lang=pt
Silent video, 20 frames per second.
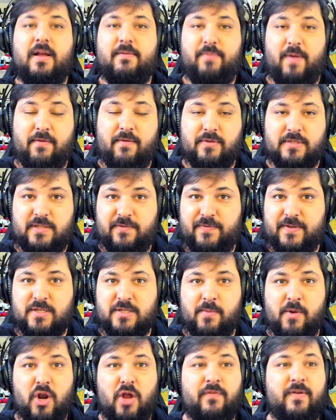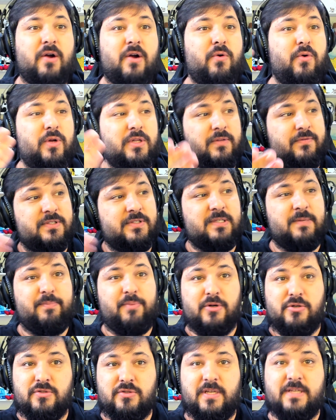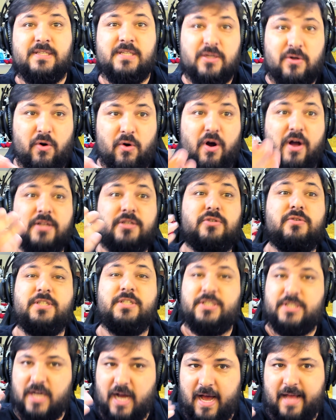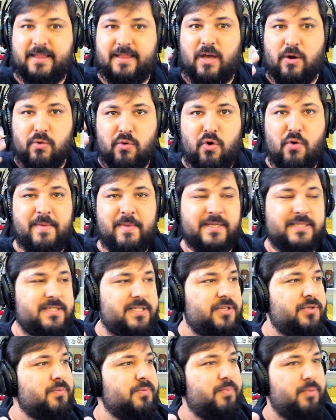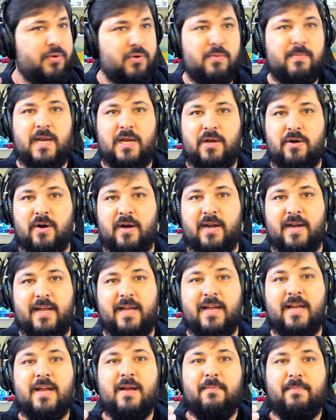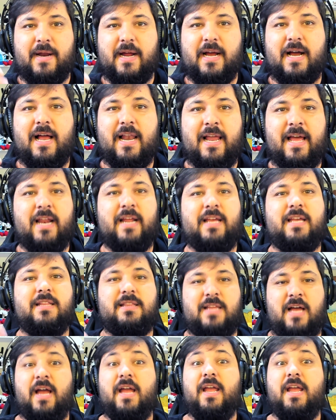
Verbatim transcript: para você fazer uma nova conta, você pode usar esse código e já dar um comecinho um pouco melhor, né, pra galera que tá